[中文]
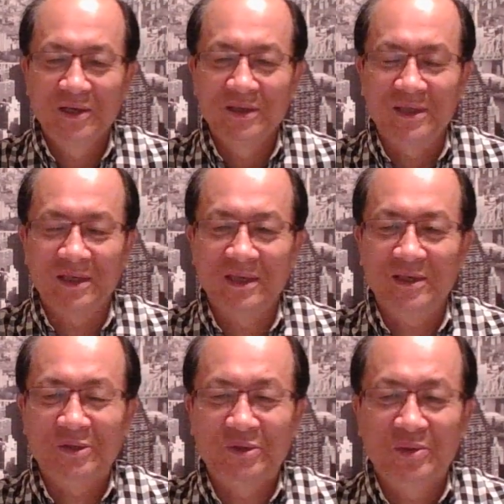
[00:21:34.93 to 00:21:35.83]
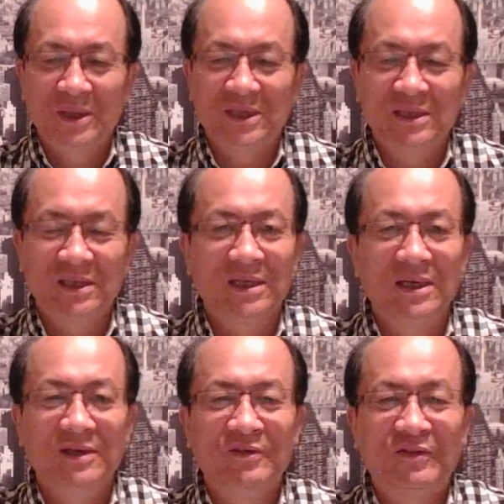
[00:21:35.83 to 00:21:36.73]
这个对这
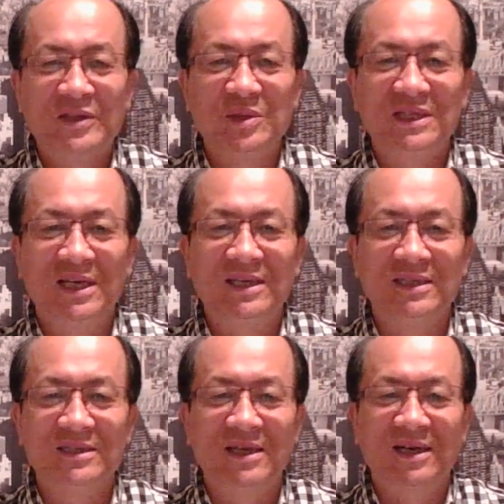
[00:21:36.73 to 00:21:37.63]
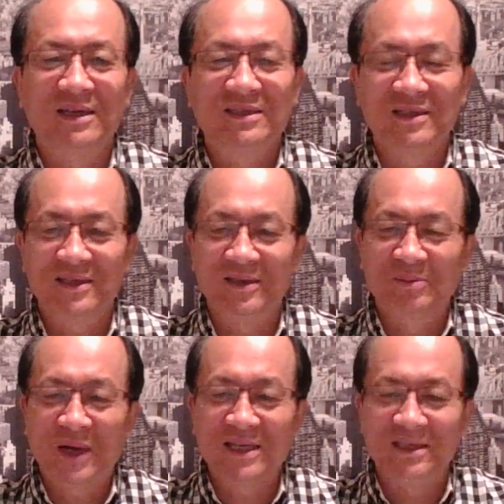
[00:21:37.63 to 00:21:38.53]
些犯罪嫌疑人啊，这个
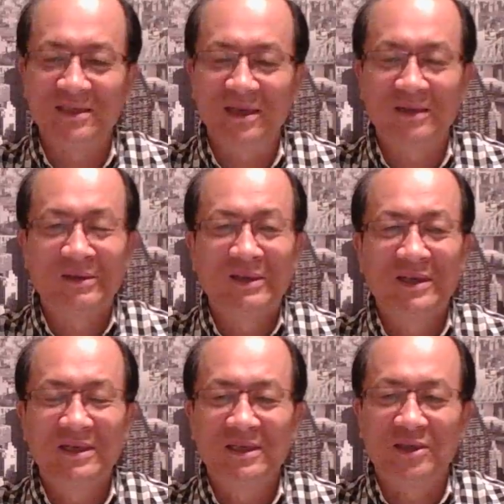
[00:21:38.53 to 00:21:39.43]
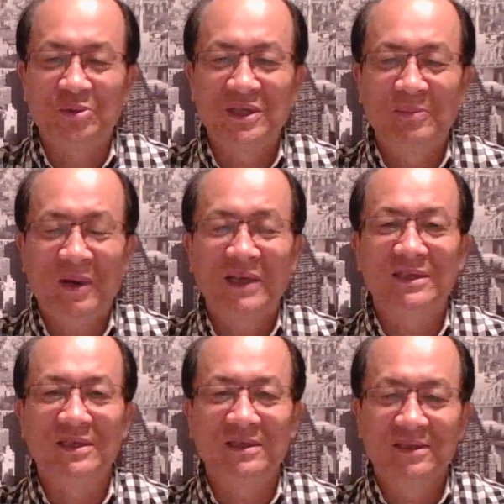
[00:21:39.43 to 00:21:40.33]
判刑呢，首先判
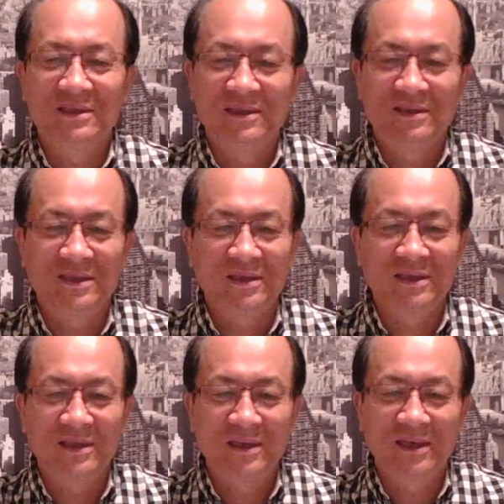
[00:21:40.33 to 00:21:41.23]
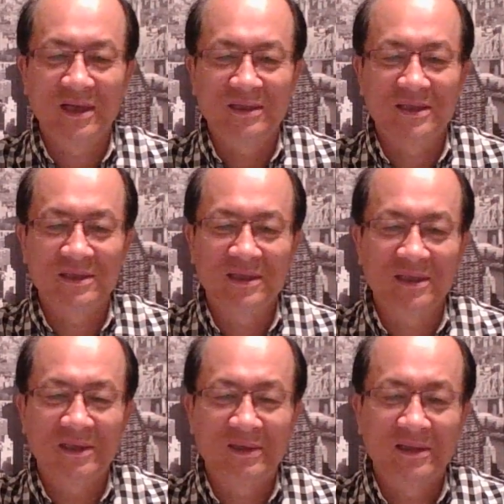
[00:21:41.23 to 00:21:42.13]
刑，这个量刑这
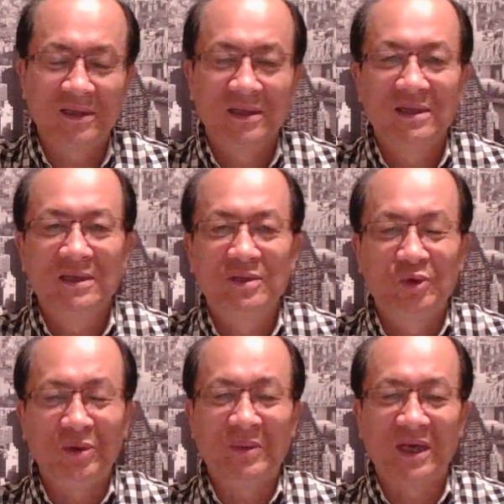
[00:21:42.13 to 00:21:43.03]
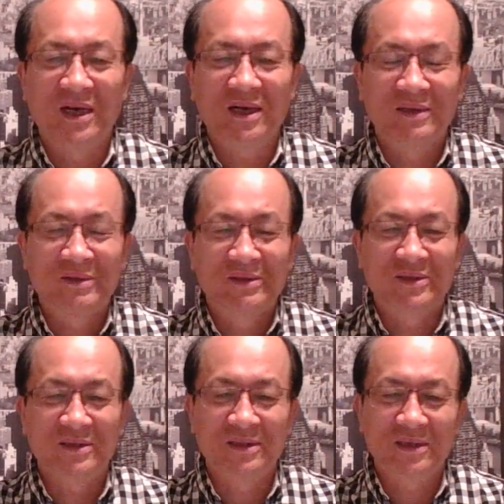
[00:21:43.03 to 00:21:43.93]
个罪名啊，
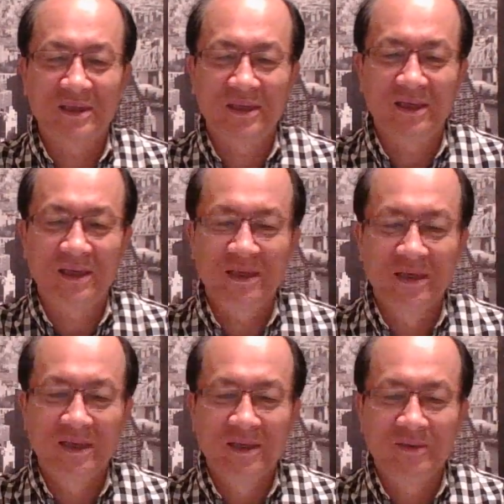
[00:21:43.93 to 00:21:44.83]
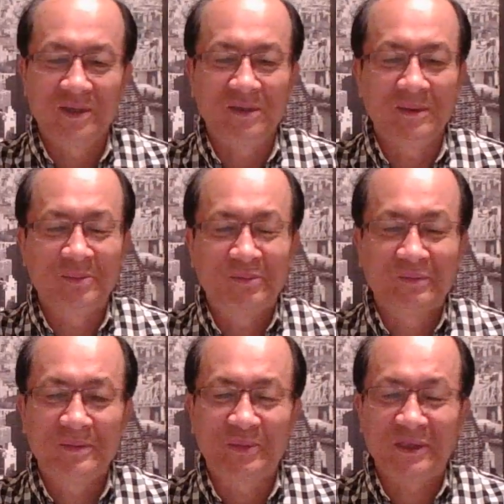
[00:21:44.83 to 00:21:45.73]
是这个我认为
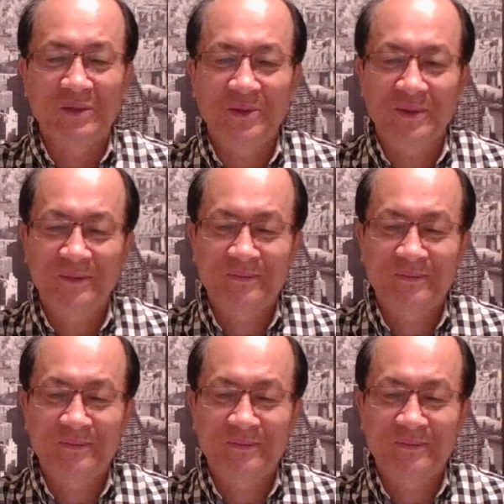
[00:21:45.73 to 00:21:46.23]
不正确。